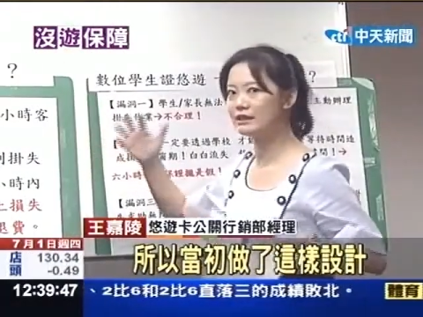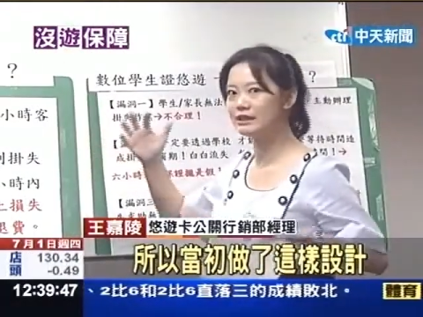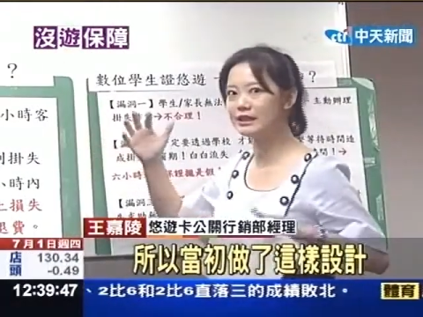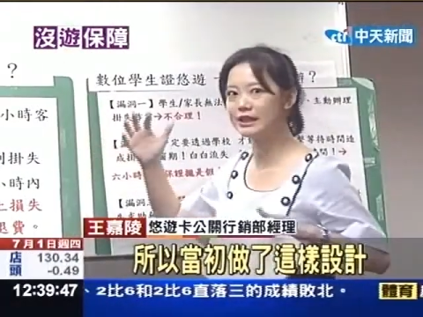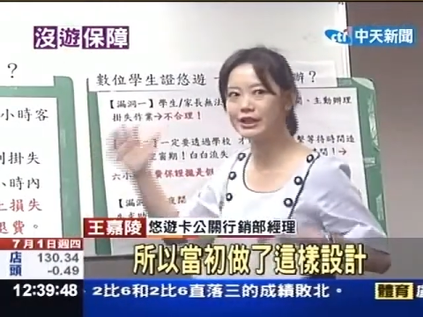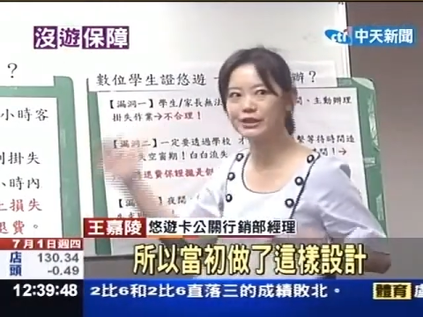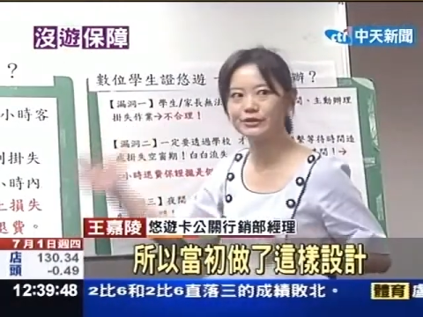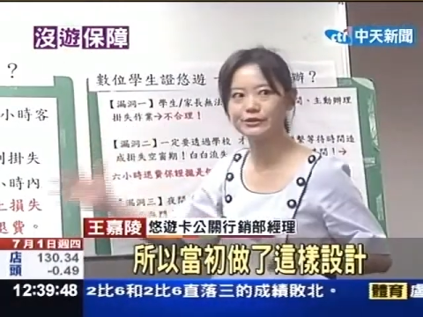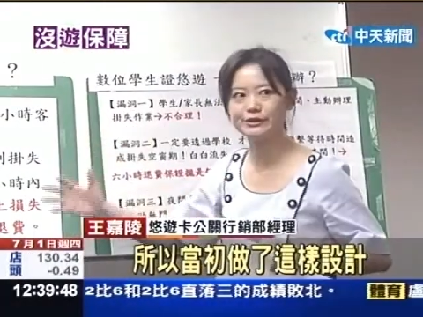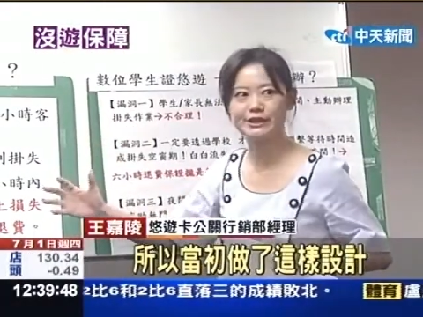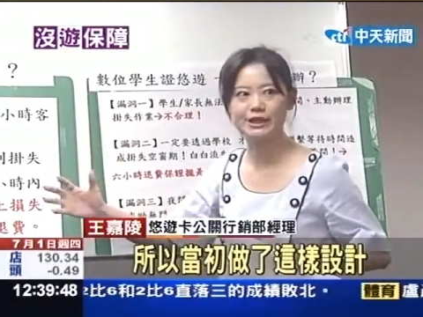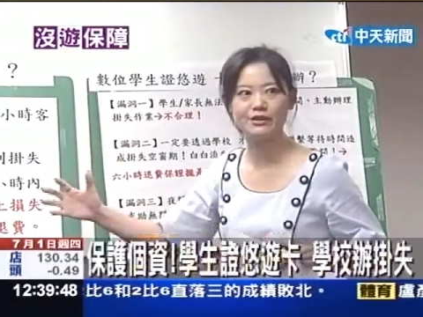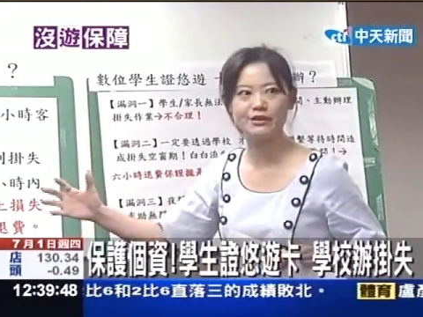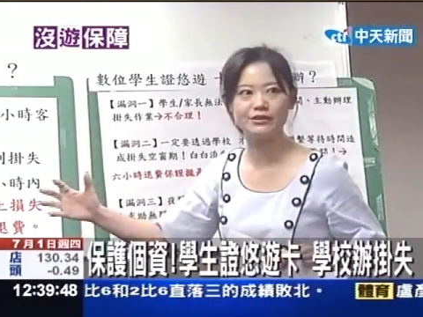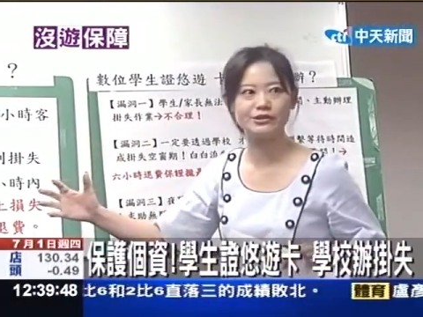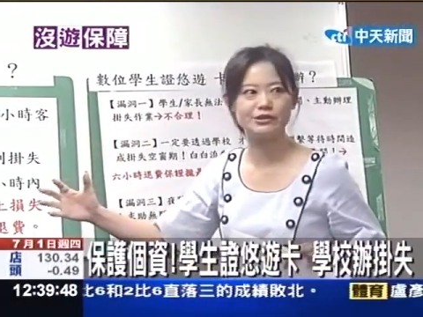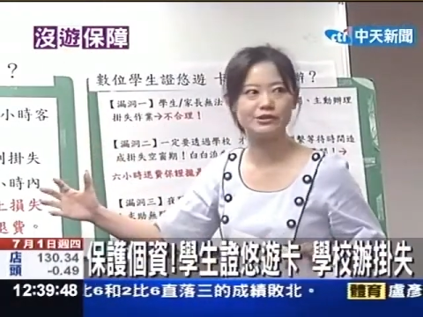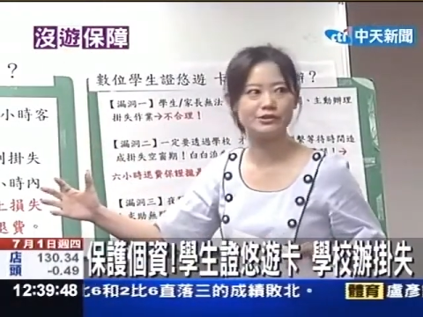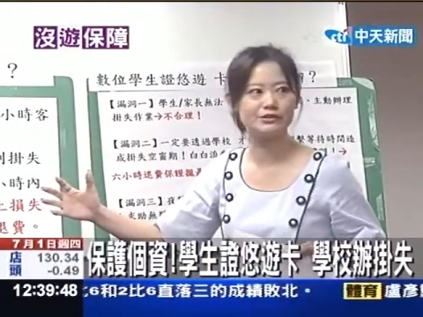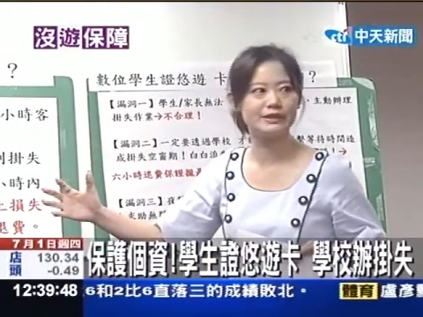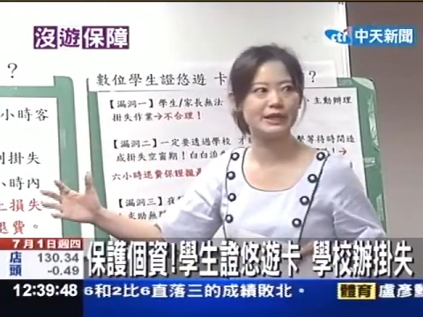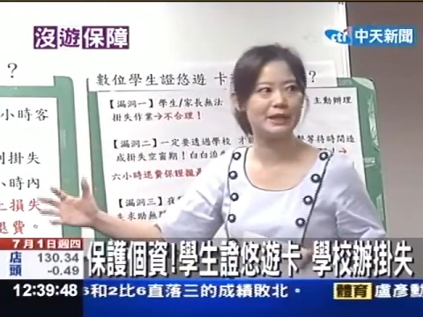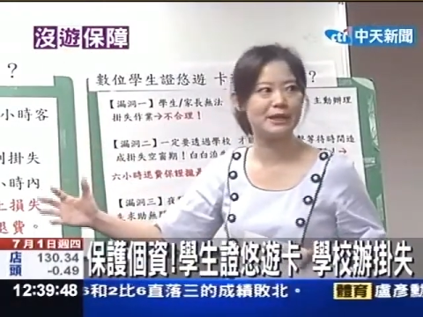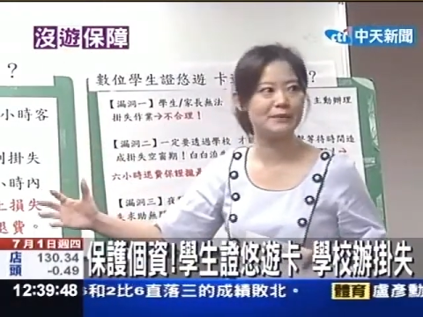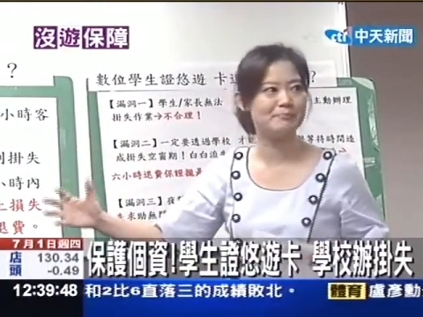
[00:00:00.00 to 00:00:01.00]
保护学生
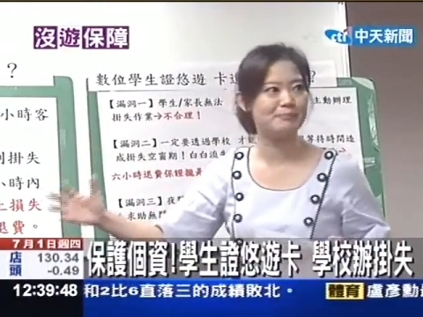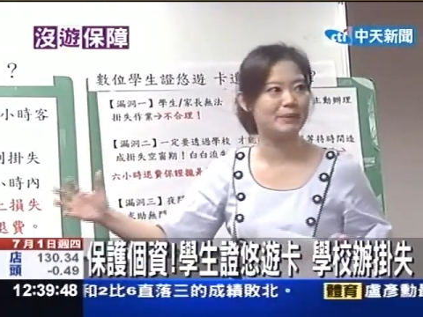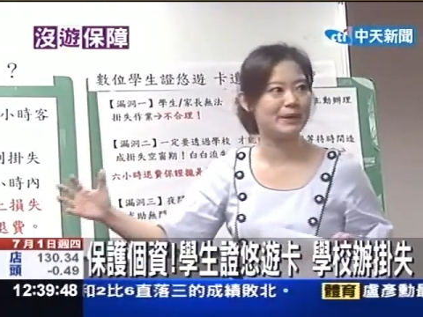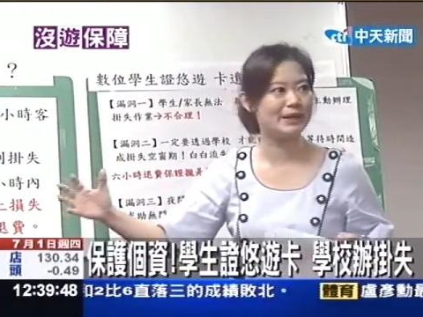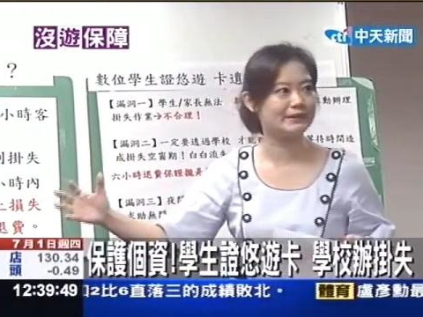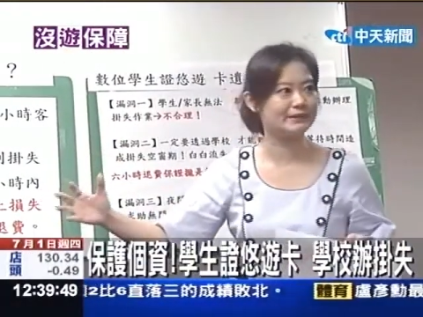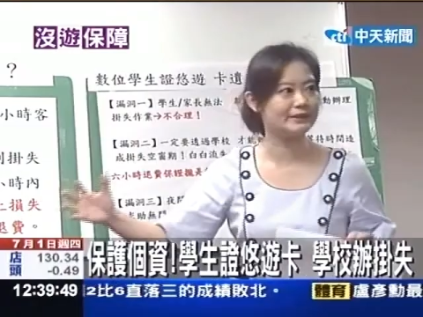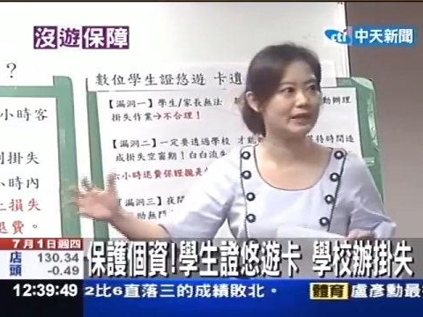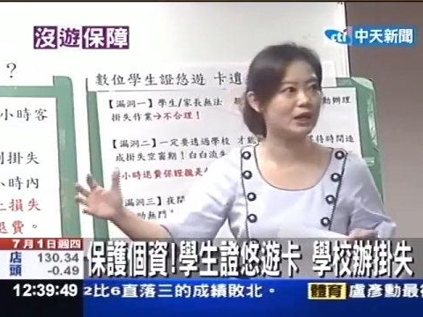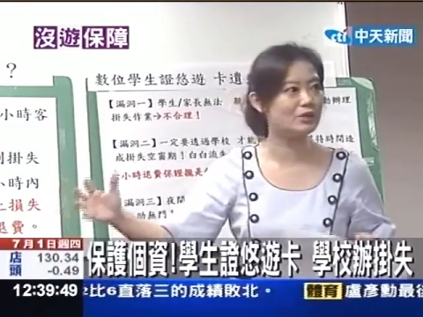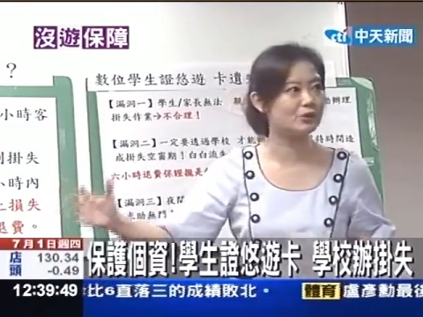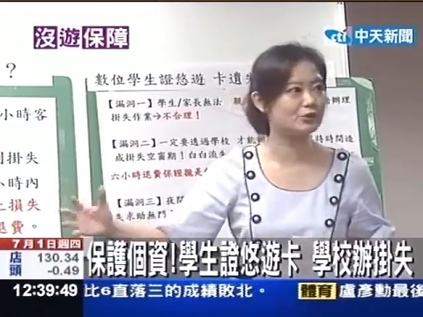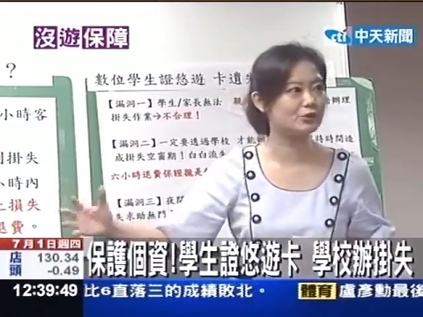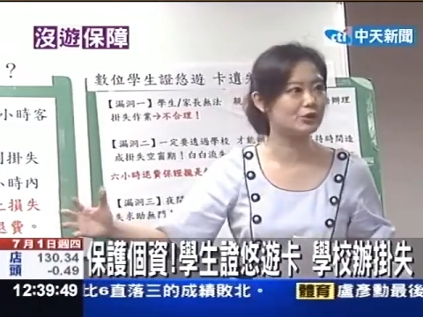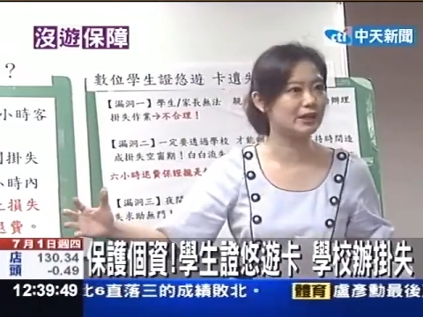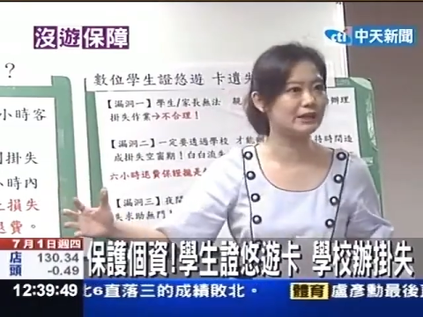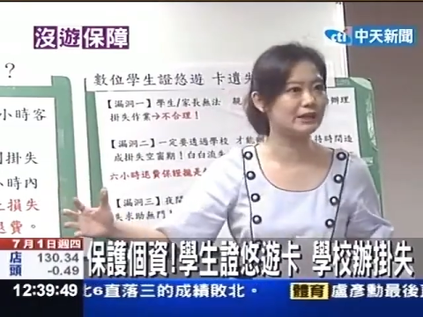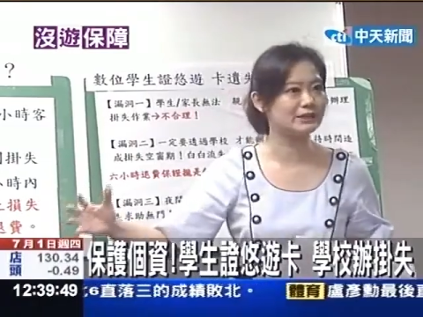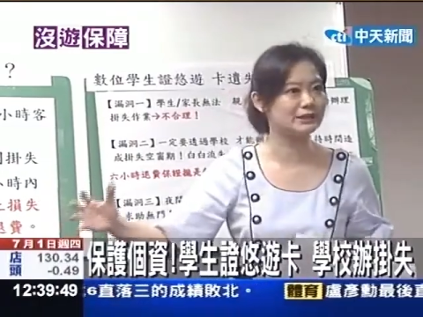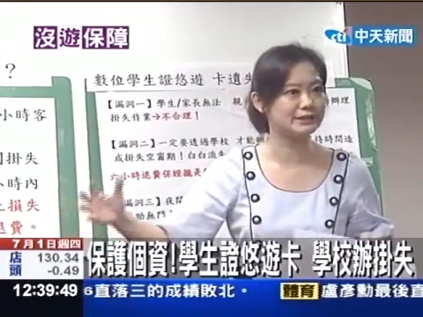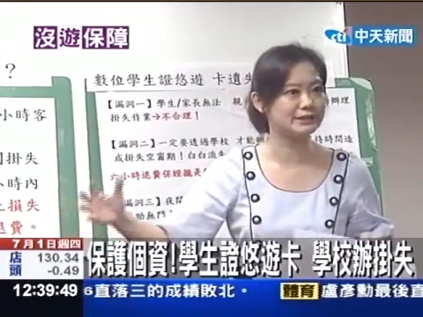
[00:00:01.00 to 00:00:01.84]
个资，所以挂